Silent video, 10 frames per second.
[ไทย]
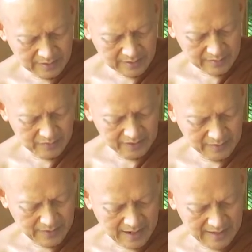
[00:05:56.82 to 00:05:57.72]
บิณฑ
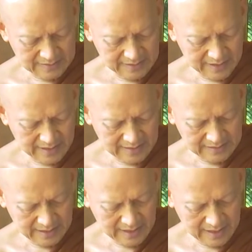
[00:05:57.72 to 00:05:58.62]
บาตเสนาส
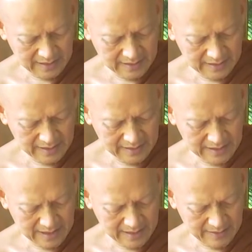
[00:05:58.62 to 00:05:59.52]
นะและคิ
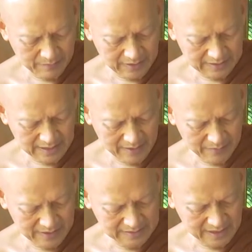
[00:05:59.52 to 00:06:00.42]
ลานะปัจจัยเภ
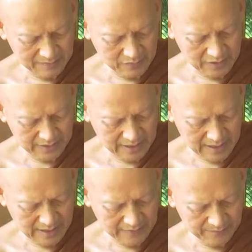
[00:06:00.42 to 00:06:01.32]
สัชบริ
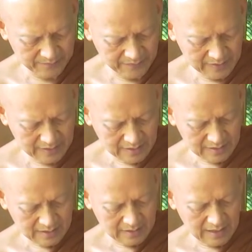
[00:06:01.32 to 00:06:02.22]
ขาร
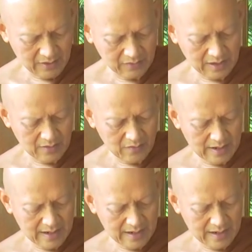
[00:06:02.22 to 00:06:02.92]
เรากล่าวว่า